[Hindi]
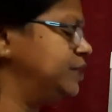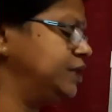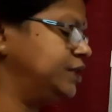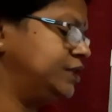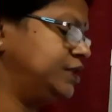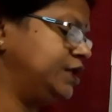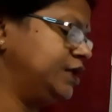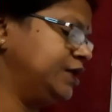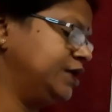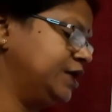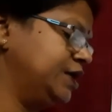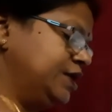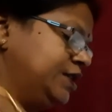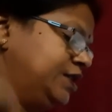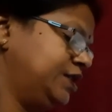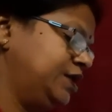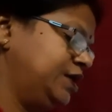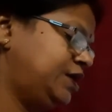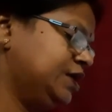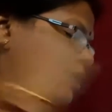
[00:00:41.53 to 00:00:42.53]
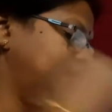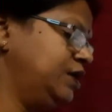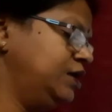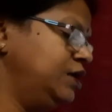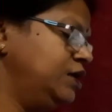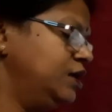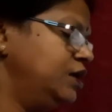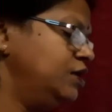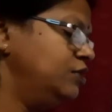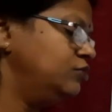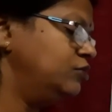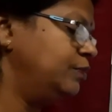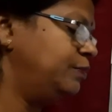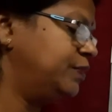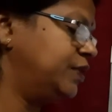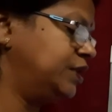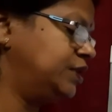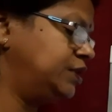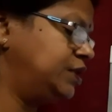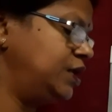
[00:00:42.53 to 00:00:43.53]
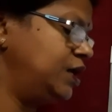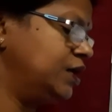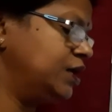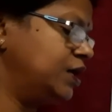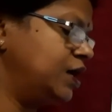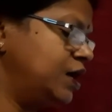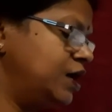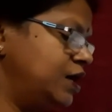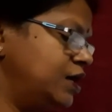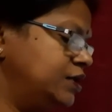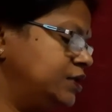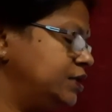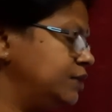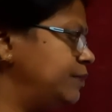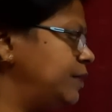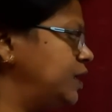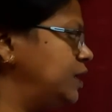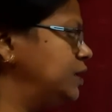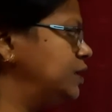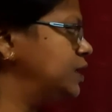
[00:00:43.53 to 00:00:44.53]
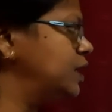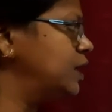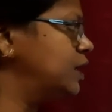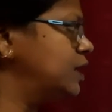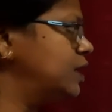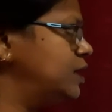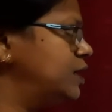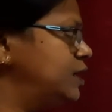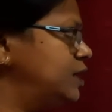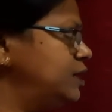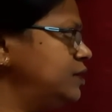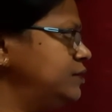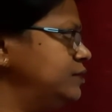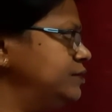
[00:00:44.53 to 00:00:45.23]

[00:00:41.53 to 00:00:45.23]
प्रत्यय कहते हैं तो प्रत्यय का अर्थ मैंने क्या कहा